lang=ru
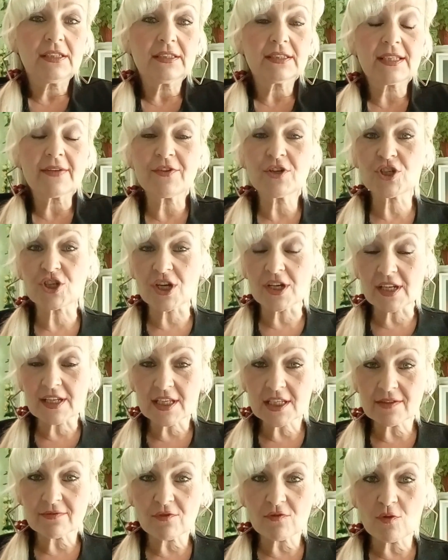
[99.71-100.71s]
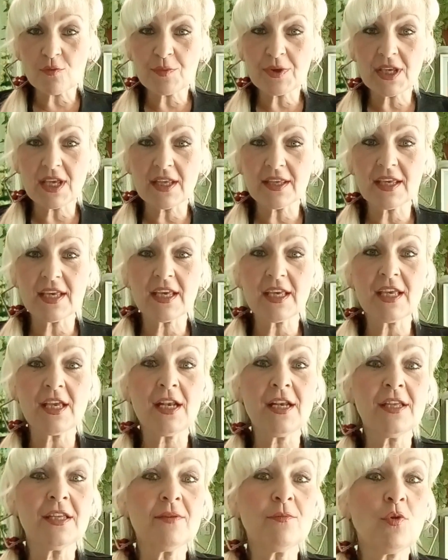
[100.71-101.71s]
совершенно нет своего мнения,
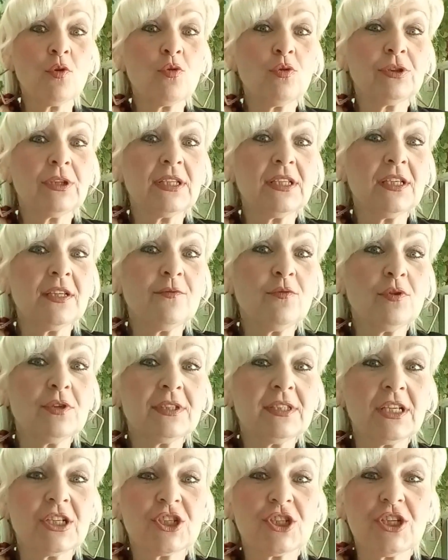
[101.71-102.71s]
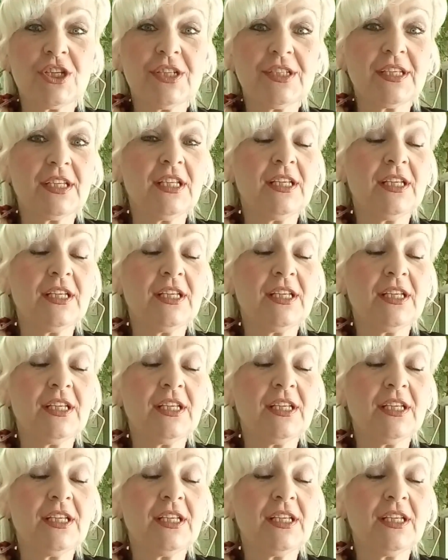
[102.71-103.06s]
или не могут они его изложить,